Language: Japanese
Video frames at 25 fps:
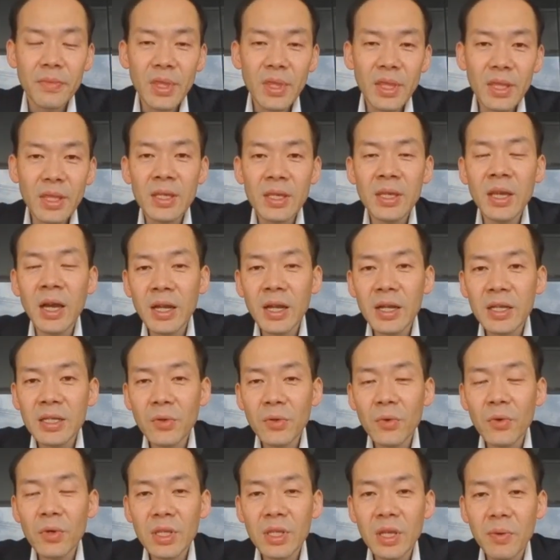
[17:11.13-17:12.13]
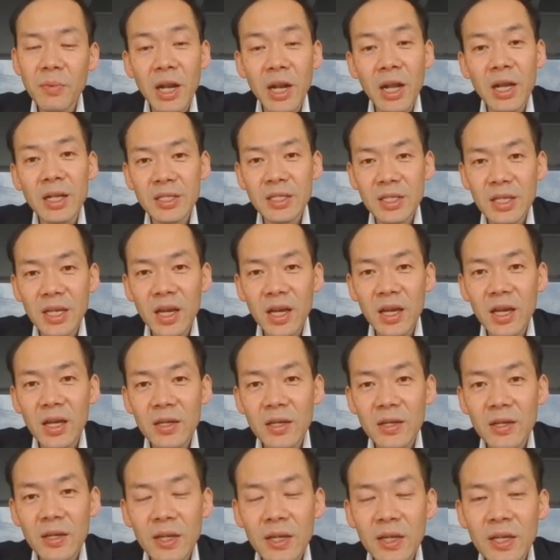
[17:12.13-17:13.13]
やはりそういったバランスが
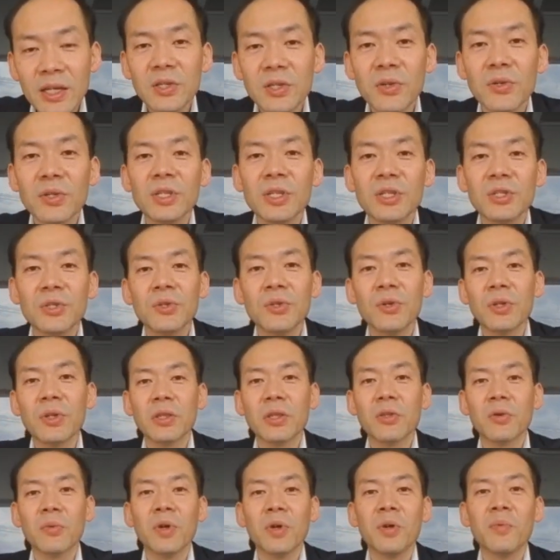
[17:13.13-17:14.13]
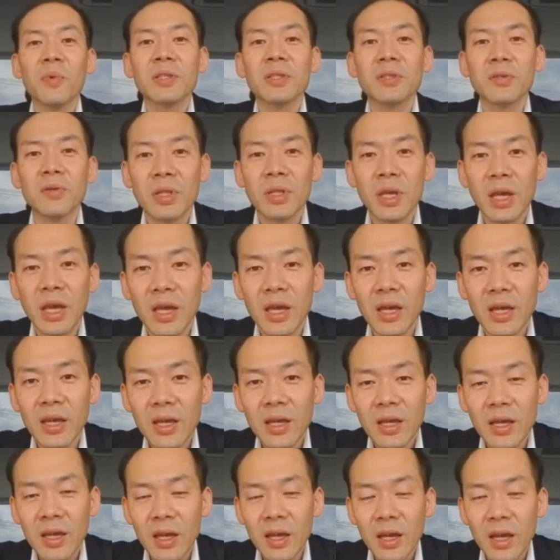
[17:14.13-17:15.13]
非常に重要だと思いますので、
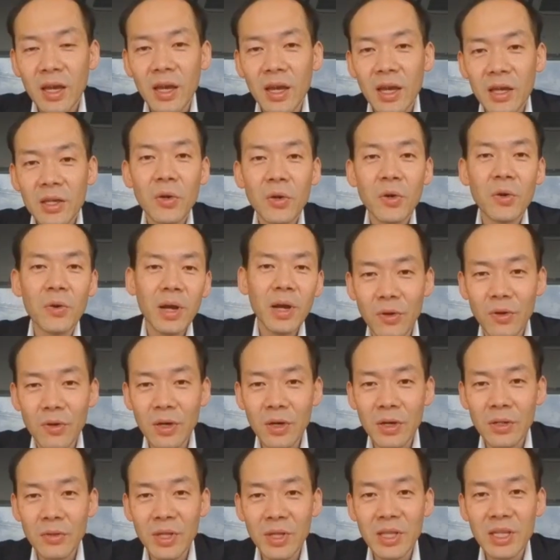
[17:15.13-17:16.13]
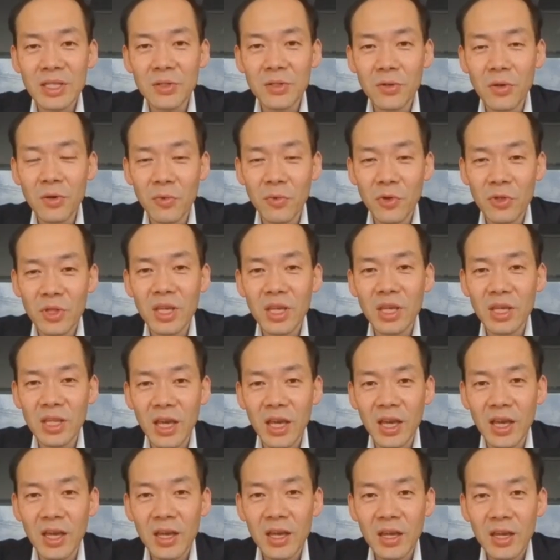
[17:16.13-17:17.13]
今日は私の方を持ってき
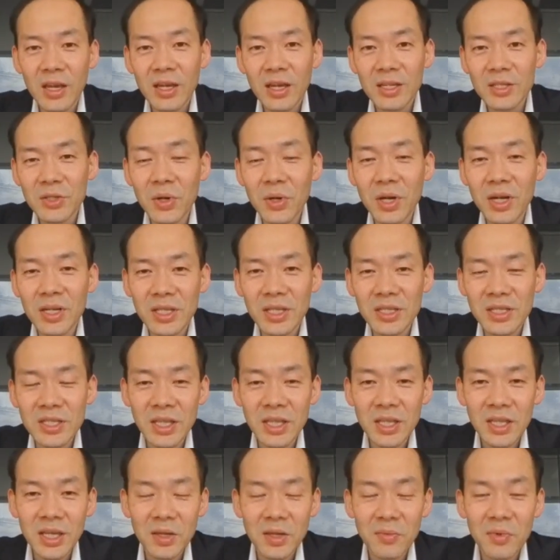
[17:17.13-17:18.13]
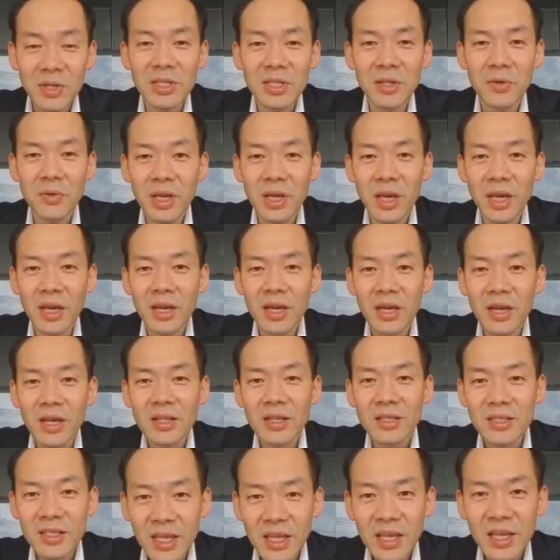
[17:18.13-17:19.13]
て紹介させていただきましたので、
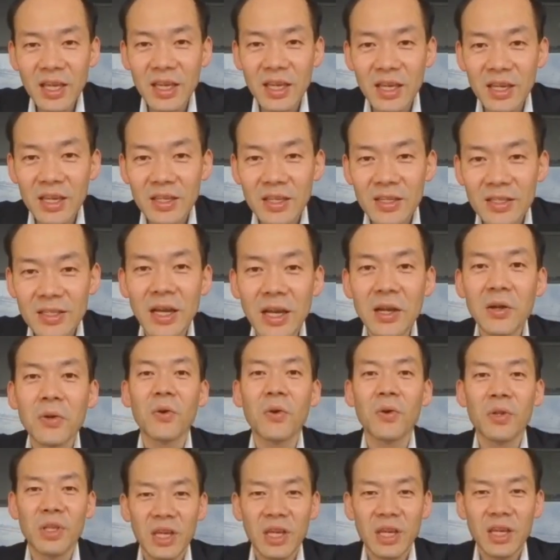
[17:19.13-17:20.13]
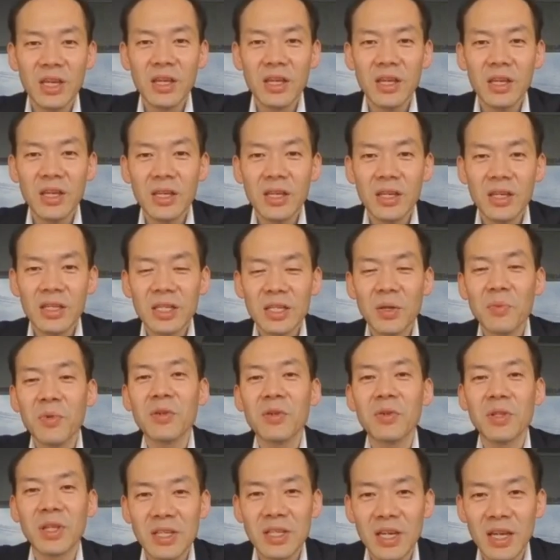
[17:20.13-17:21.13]
ぜひ参考にしてみて
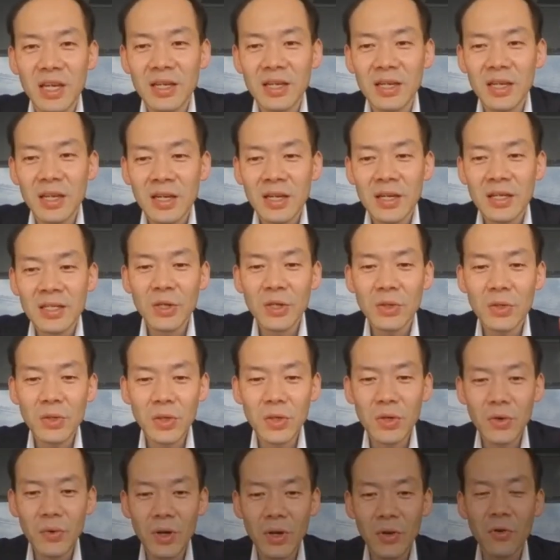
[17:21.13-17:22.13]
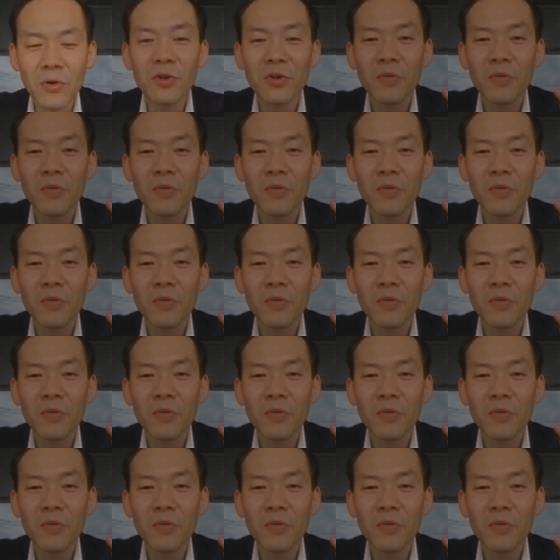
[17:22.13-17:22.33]
ください。ちょっと今日はロングバー